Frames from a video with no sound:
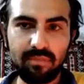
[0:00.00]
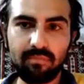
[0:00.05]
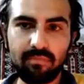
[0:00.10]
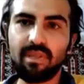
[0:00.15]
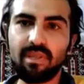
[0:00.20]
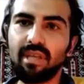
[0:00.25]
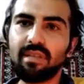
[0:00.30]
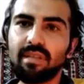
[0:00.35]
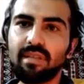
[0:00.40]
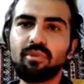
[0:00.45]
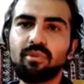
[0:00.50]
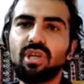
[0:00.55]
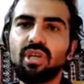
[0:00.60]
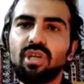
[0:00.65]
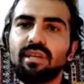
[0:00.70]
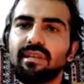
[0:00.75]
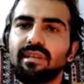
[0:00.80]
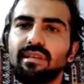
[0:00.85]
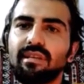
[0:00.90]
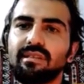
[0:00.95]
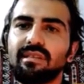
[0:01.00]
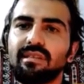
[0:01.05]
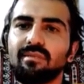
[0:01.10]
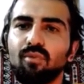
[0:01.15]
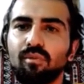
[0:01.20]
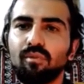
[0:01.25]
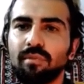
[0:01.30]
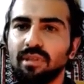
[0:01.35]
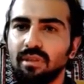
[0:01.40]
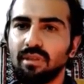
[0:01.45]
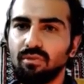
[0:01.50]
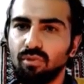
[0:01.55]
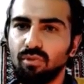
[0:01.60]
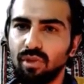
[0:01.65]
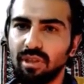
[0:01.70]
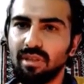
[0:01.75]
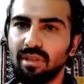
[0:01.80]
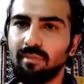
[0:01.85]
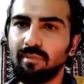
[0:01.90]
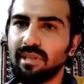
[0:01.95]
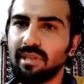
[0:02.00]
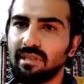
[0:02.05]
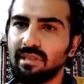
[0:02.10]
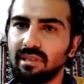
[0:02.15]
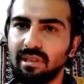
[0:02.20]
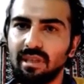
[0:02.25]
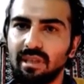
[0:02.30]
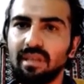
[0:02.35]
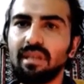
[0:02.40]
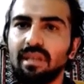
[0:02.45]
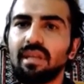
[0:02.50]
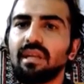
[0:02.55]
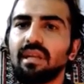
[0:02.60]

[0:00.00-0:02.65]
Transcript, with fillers: Yani bir şey gereksinim olmadan türetilmez ya da